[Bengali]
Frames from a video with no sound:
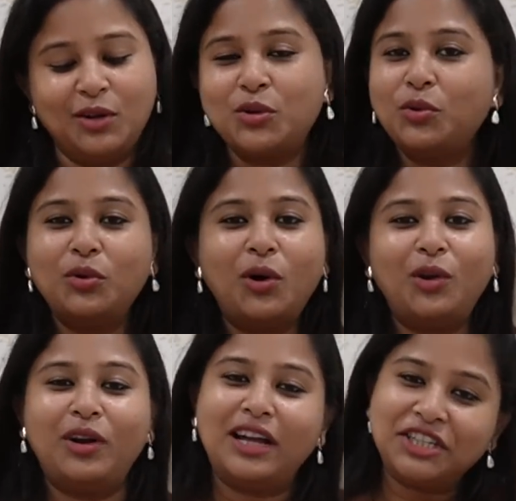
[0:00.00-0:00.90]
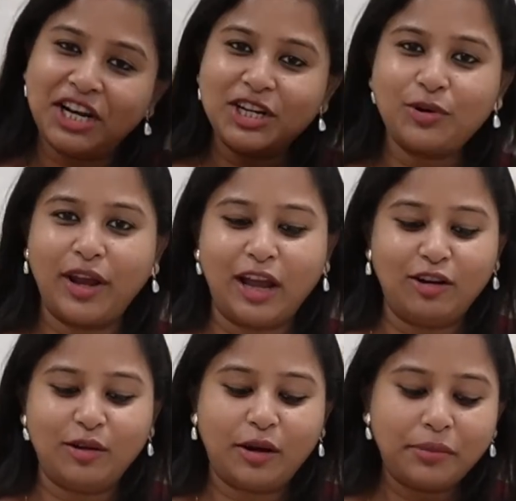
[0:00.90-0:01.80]
শুরু হলো না শেষ হয়ে গেল
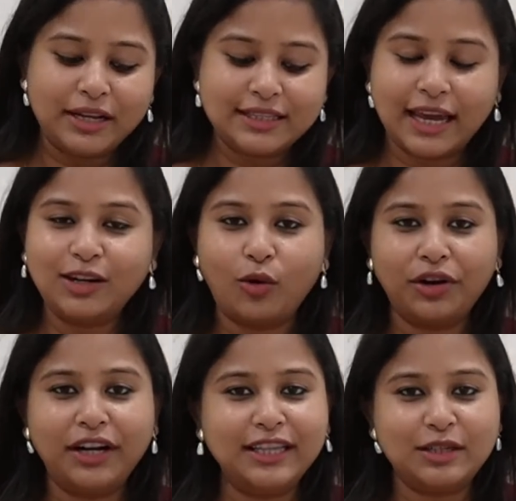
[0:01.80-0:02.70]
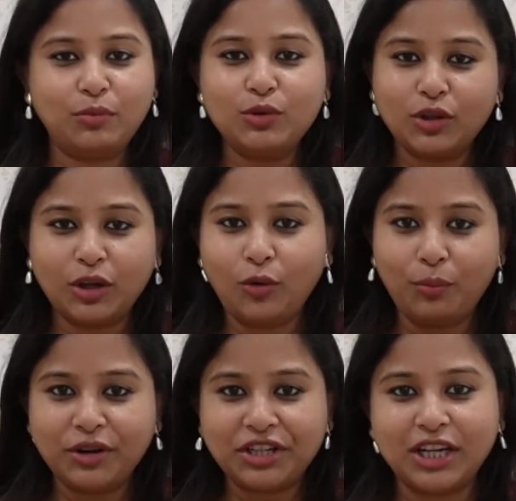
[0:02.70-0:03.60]
এবার আমি ডিসাইড করে নিয়েছি পুজোতে খুব
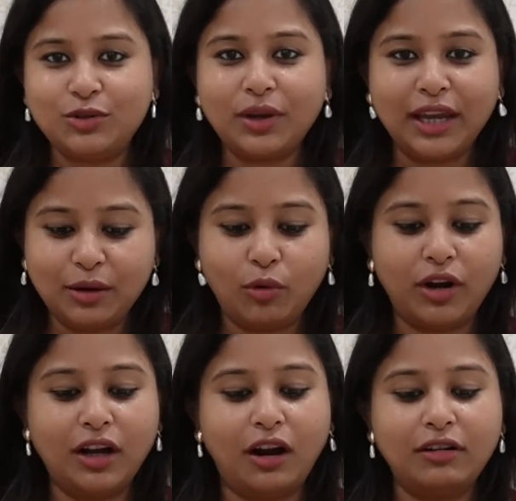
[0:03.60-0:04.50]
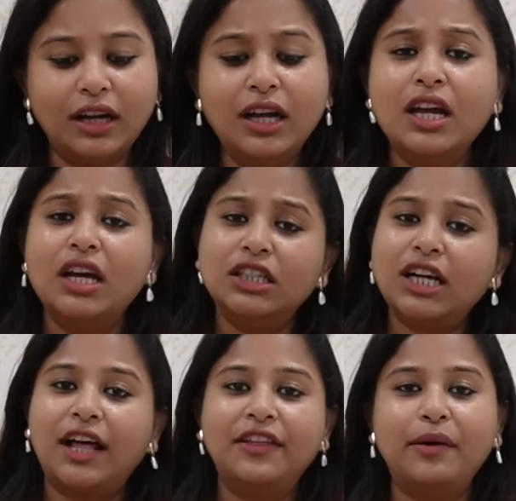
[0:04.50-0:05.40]
বেশি কিছু কিনবো না কারণ
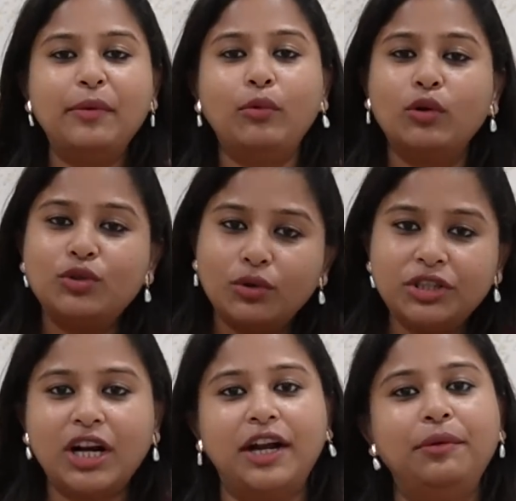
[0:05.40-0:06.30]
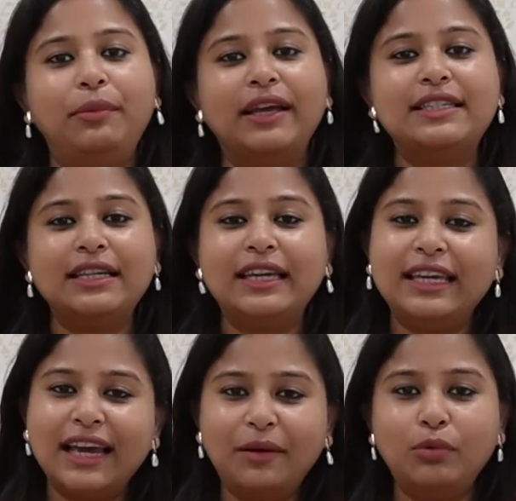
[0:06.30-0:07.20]
স্বাদে আমি প্রচুর শাড়ি পেয়েছি
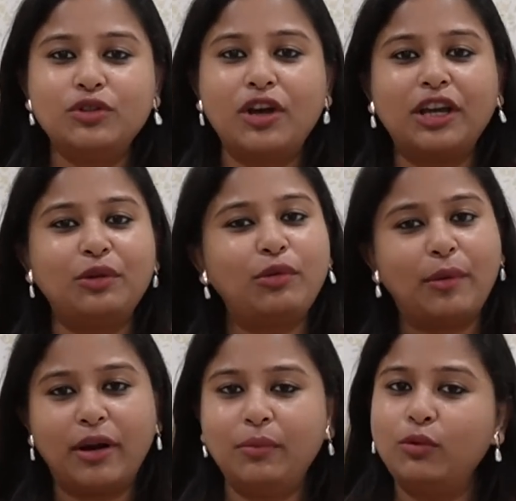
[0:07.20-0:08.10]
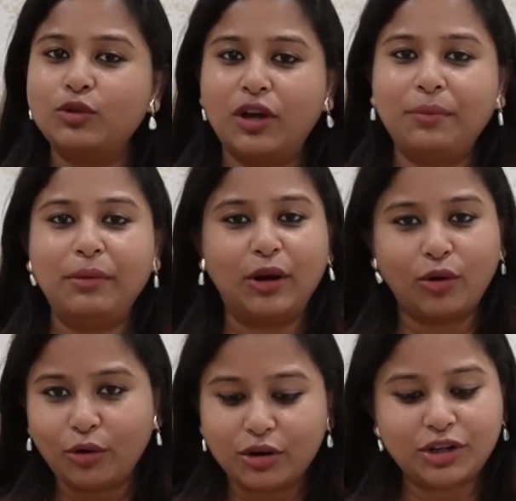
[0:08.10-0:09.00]
কি আর পুজোয় কিনবো এবারে পুজোয়
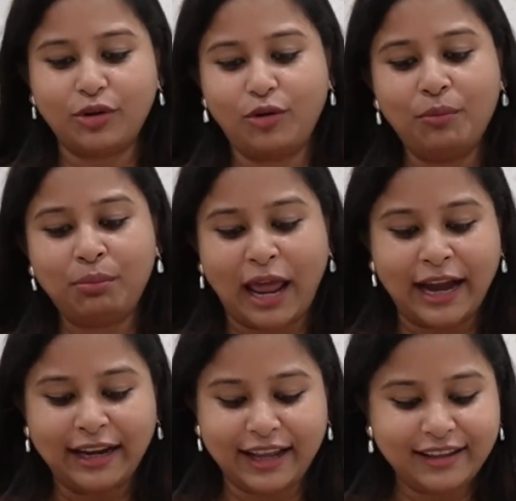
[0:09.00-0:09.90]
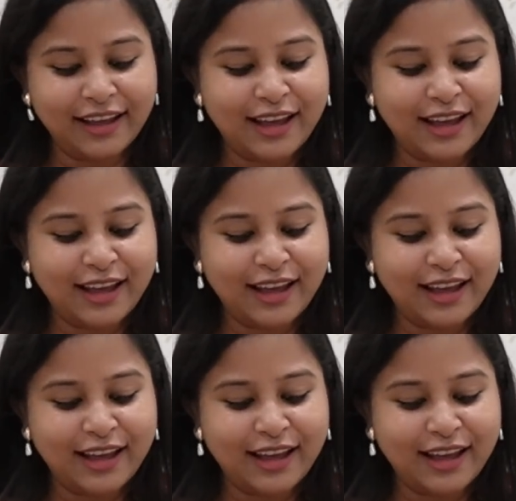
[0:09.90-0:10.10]
বেরোনোরও সেরকম প্ল্যান নেই